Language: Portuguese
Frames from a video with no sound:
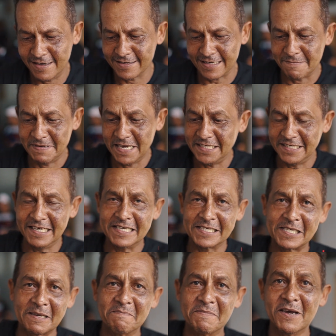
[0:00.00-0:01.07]
Acabei de
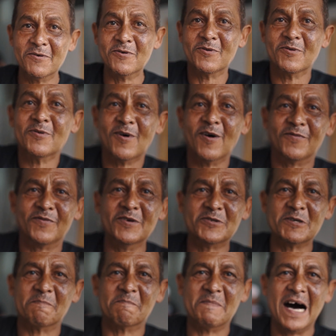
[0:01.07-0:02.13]
receber um, um ovinho
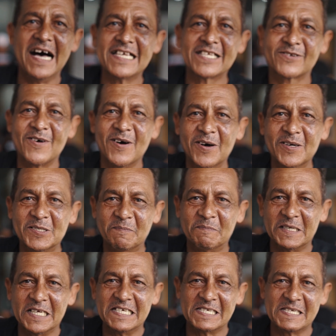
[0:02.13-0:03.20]
de Páscoa ó, de
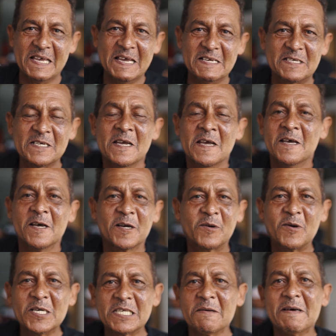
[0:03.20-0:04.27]
presente,
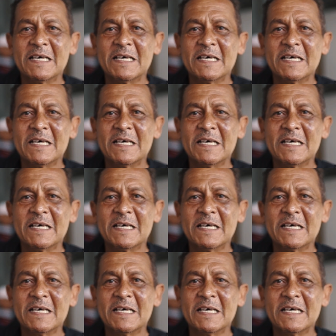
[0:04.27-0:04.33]
coisa